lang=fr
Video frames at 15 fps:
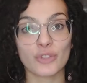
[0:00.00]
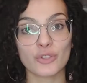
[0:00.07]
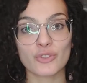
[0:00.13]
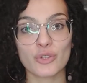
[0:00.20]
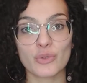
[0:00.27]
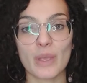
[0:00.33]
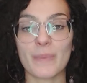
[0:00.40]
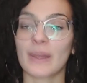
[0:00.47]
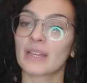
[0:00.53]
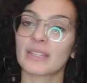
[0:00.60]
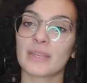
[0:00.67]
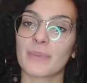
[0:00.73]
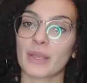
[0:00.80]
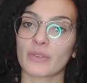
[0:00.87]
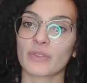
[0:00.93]
Tant que j'en suis à parler
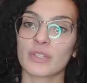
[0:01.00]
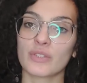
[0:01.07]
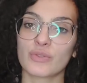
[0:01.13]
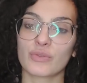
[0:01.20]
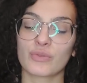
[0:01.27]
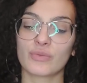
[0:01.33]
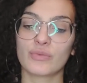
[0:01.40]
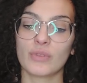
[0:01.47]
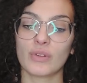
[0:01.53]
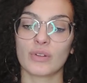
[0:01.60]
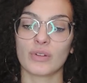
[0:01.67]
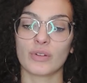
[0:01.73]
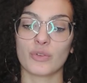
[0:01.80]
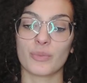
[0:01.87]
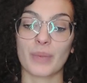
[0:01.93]
des personnages, du coup,
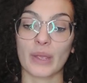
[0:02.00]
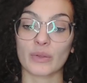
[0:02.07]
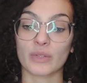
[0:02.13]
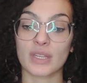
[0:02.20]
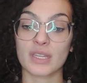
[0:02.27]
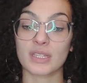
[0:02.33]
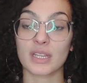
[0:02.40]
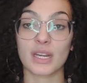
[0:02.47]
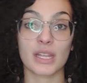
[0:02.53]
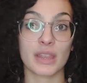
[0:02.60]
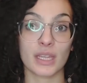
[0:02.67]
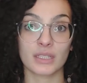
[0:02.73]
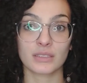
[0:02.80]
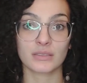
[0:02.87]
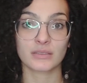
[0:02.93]
euh, le personnage
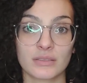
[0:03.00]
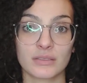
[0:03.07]
d'Elena,